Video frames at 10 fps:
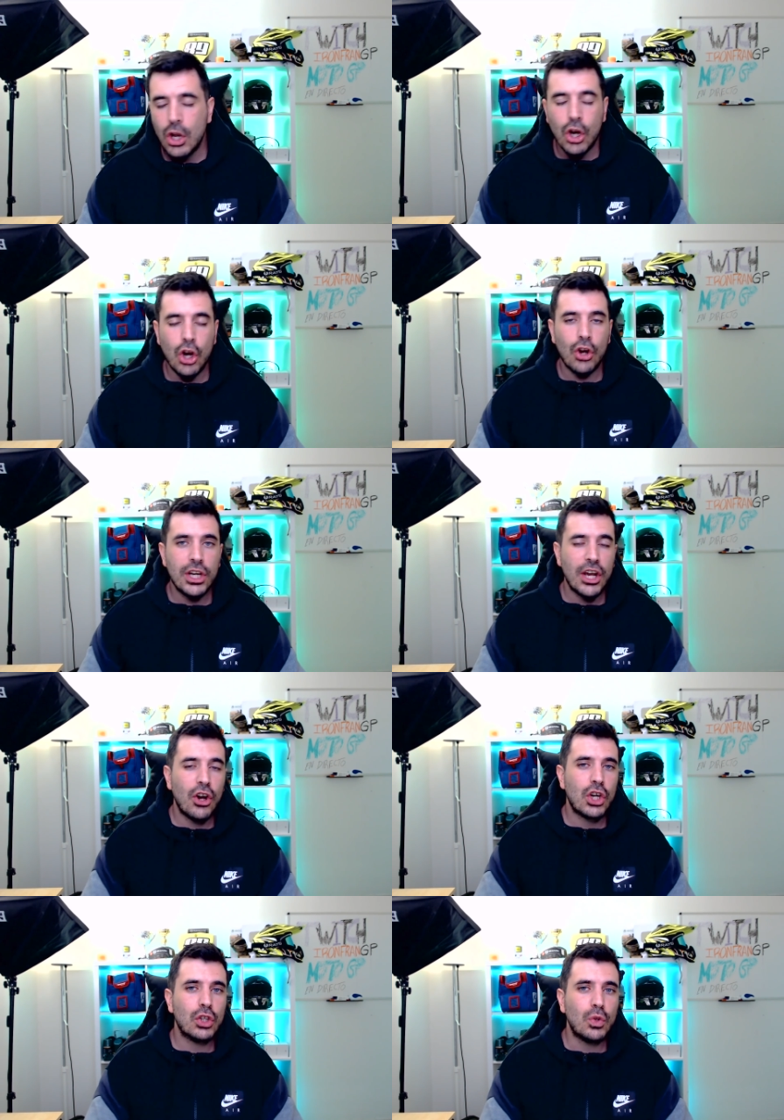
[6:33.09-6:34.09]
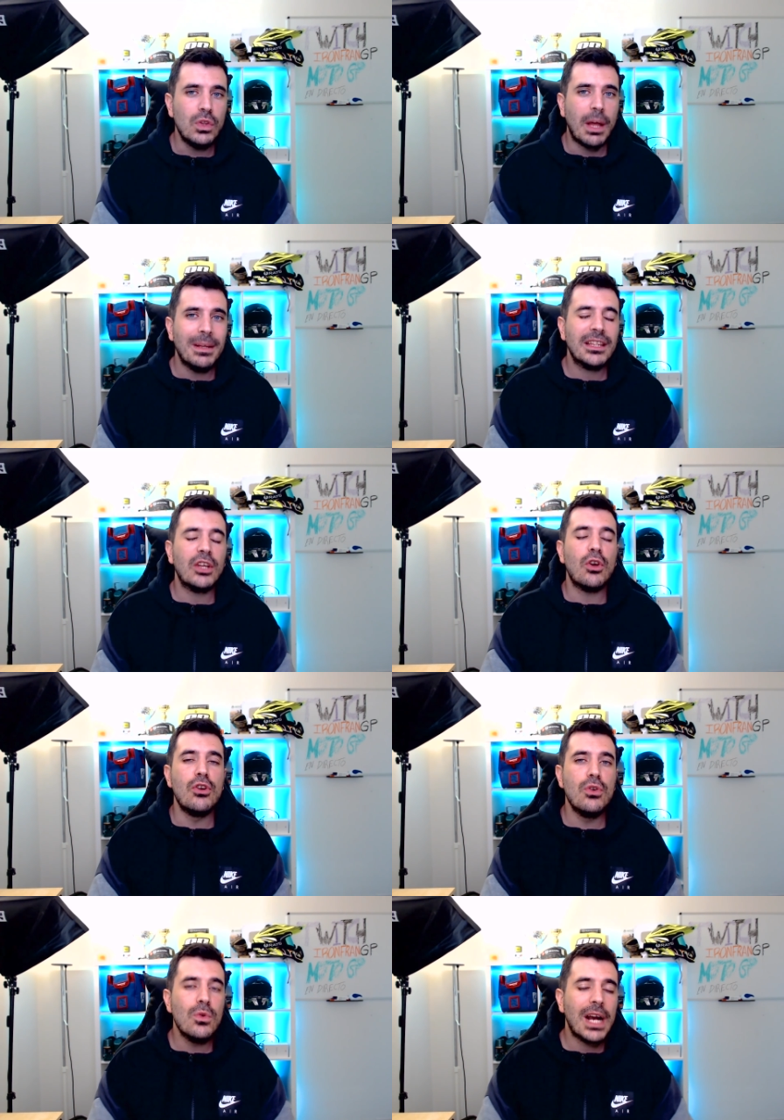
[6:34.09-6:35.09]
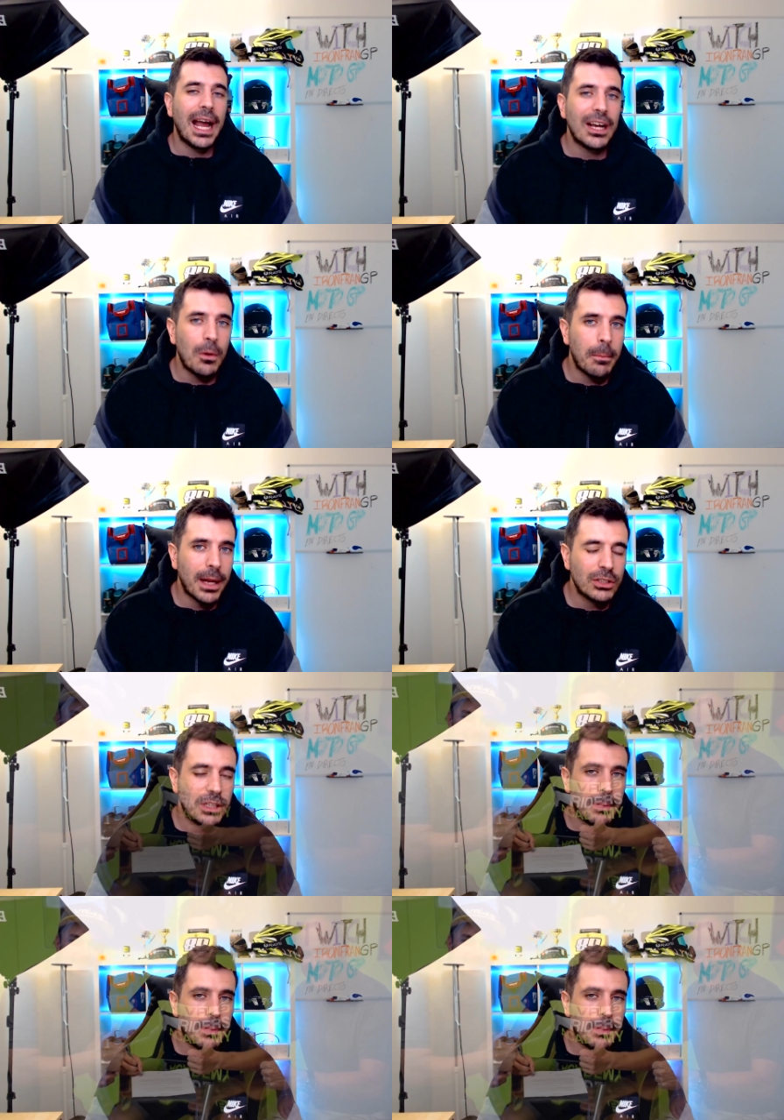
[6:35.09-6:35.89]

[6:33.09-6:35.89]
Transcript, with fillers: Lo niego rotundamente, yo nunca he comprado esta